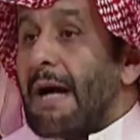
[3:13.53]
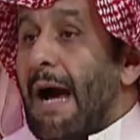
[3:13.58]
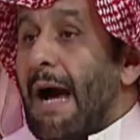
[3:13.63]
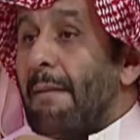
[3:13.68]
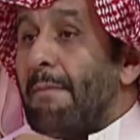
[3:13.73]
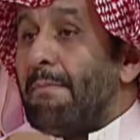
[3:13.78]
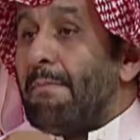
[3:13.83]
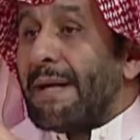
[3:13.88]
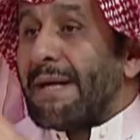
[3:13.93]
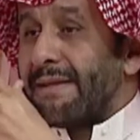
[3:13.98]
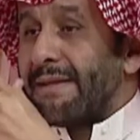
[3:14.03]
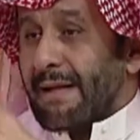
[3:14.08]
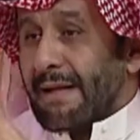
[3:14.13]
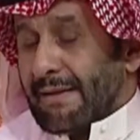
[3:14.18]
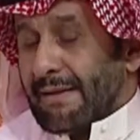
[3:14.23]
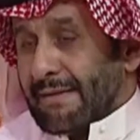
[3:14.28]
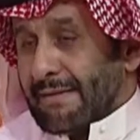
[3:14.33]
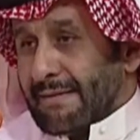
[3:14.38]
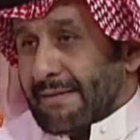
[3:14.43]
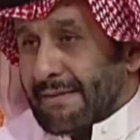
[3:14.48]
ما عبرته
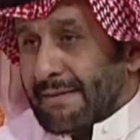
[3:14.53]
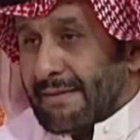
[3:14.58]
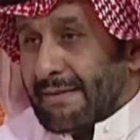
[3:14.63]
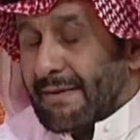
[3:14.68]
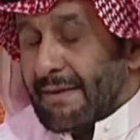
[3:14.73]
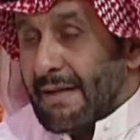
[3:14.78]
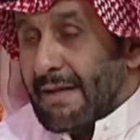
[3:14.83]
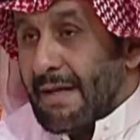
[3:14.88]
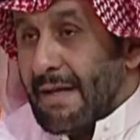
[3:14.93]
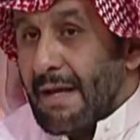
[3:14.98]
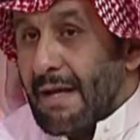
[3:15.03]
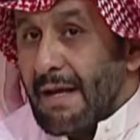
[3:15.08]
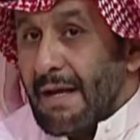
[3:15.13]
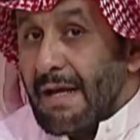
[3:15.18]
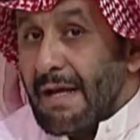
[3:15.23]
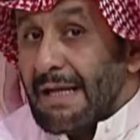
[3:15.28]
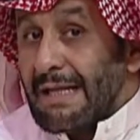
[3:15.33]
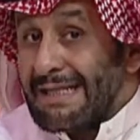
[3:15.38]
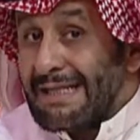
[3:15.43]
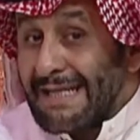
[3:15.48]
ايوه
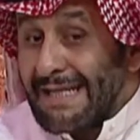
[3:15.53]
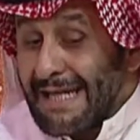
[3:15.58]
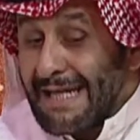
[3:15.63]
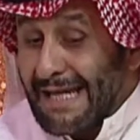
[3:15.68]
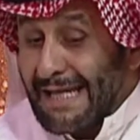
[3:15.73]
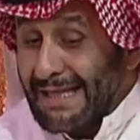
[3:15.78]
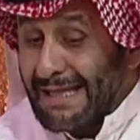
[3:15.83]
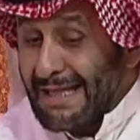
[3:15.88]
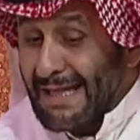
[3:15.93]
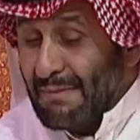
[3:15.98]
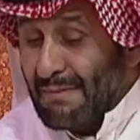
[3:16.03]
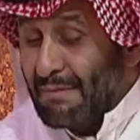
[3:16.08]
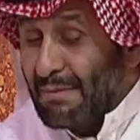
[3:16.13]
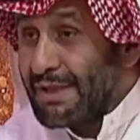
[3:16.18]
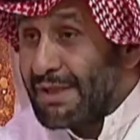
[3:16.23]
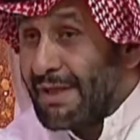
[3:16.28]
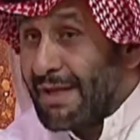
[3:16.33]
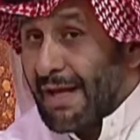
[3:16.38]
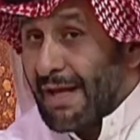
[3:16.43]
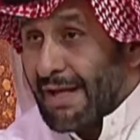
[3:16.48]
تقدم
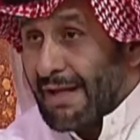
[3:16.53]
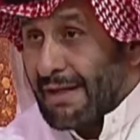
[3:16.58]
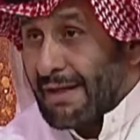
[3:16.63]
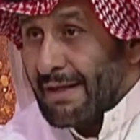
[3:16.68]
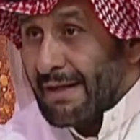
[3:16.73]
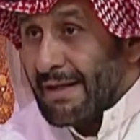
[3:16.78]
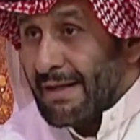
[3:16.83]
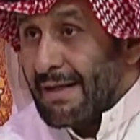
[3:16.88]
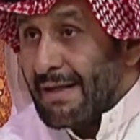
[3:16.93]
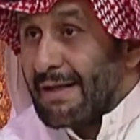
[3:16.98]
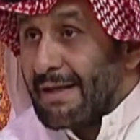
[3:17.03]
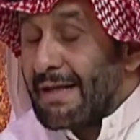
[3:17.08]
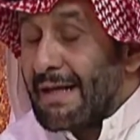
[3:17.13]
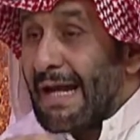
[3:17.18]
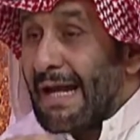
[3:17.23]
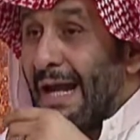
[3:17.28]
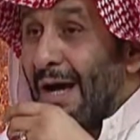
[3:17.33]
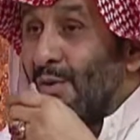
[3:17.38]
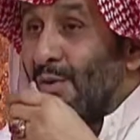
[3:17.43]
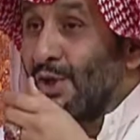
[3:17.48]
مترين
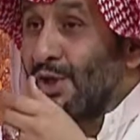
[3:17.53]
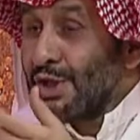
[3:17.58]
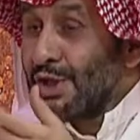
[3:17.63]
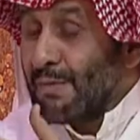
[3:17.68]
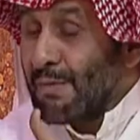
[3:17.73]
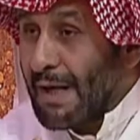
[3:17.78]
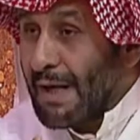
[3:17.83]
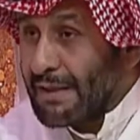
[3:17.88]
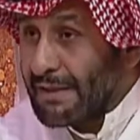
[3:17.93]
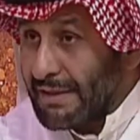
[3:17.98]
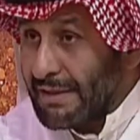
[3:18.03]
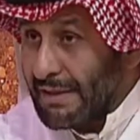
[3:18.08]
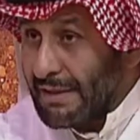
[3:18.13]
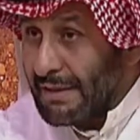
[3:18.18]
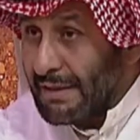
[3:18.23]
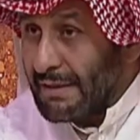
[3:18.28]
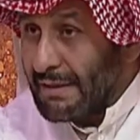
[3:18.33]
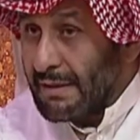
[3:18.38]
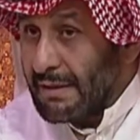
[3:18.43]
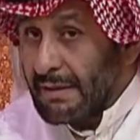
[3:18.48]
قالها وش طبختي
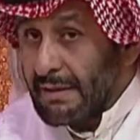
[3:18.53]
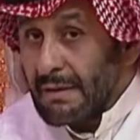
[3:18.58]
